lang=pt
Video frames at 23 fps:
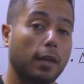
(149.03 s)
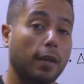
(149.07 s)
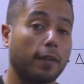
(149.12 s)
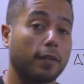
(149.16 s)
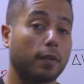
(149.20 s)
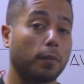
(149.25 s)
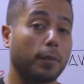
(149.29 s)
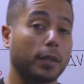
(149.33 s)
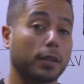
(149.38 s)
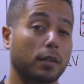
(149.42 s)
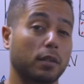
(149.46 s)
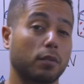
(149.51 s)
Essa
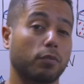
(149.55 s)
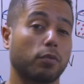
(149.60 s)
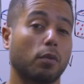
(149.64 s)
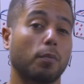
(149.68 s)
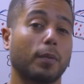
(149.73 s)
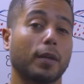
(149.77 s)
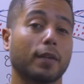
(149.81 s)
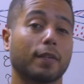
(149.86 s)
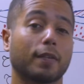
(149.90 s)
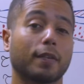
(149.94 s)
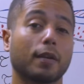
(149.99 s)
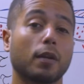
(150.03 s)
é uma
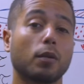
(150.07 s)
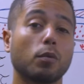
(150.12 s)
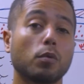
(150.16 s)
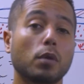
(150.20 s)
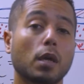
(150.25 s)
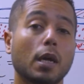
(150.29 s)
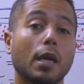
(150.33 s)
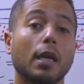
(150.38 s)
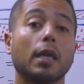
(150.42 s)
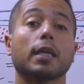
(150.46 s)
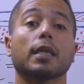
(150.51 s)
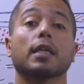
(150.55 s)
transformação
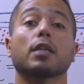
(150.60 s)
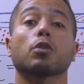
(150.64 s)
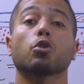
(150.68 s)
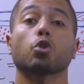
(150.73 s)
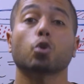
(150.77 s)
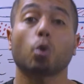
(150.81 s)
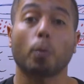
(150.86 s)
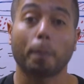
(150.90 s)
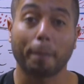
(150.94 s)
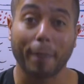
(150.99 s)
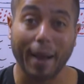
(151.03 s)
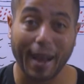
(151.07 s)

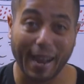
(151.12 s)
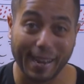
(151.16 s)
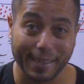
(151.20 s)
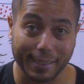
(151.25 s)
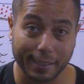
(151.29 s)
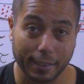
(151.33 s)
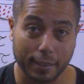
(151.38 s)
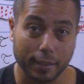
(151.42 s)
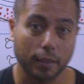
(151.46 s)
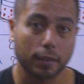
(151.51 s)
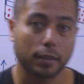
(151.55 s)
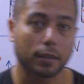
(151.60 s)

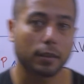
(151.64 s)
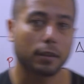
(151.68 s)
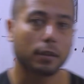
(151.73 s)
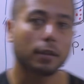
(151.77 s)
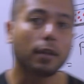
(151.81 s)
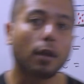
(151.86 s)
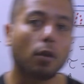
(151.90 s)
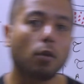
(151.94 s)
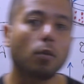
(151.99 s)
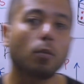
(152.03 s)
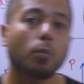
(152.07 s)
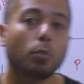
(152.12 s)
isobárica que
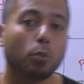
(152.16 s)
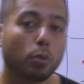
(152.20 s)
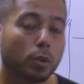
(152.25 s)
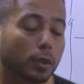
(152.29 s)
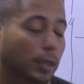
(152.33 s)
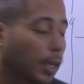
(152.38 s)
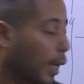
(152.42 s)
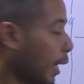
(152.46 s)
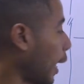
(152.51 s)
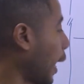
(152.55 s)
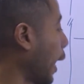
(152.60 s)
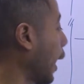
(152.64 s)
não
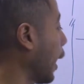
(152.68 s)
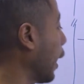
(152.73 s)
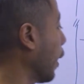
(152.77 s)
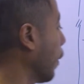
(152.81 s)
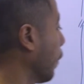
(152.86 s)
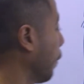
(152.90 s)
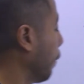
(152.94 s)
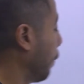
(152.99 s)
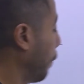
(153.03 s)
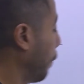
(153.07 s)
muda a